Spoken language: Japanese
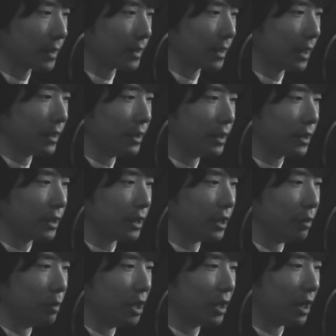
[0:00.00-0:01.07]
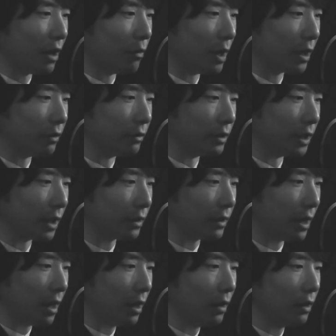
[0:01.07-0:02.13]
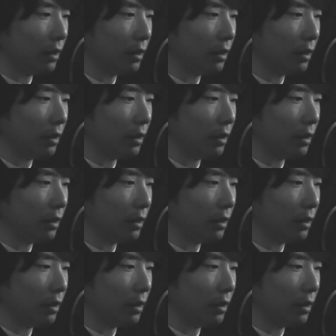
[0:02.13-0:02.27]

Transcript: すがに気味が悪くなった。